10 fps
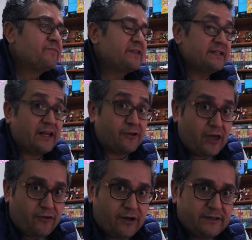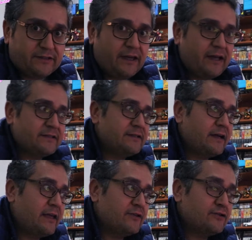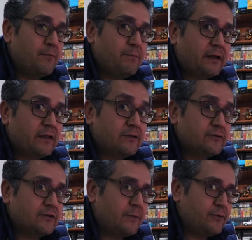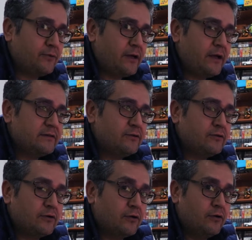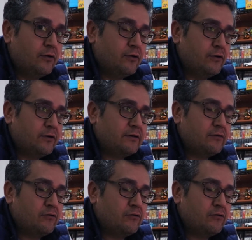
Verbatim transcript: Desarrolladores que hasta ellos comparten sus capturas o,